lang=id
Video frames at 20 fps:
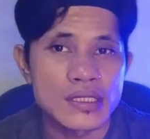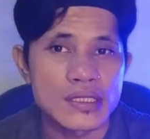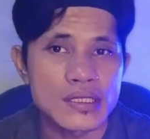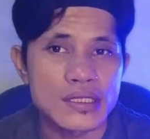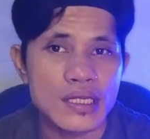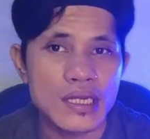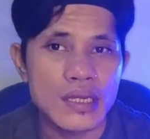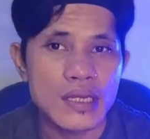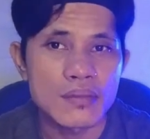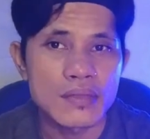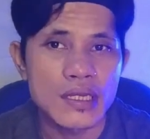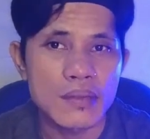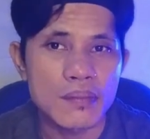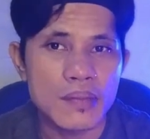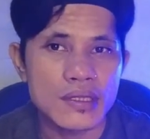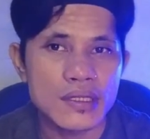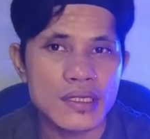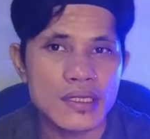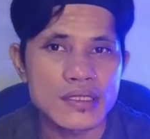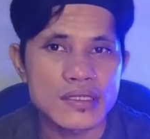Setelah
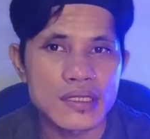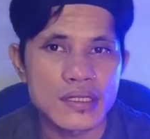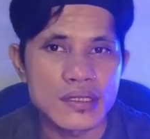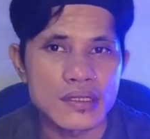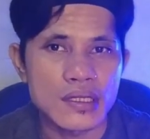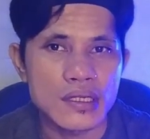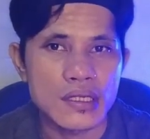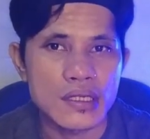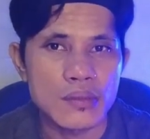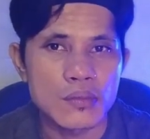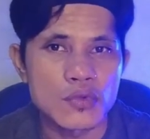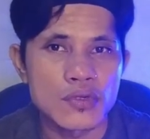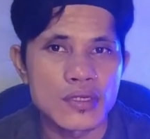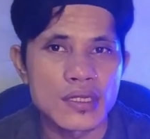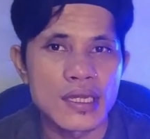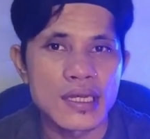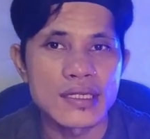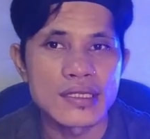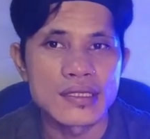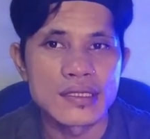mendapatkan senter,
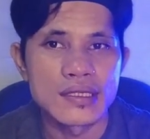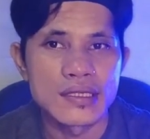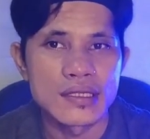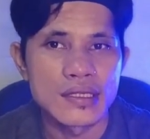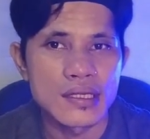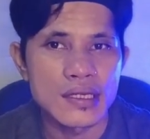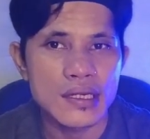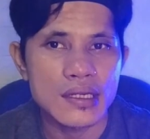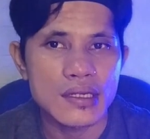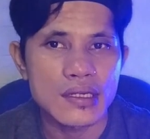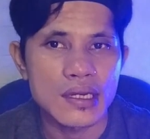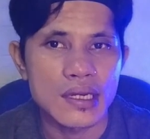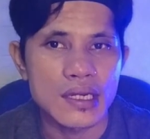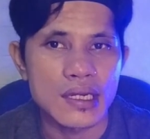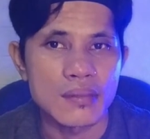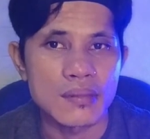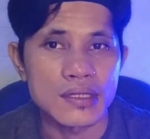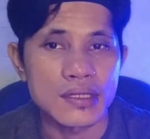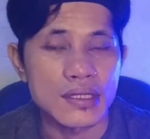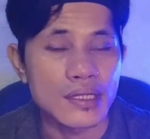kemudian dia ke halaman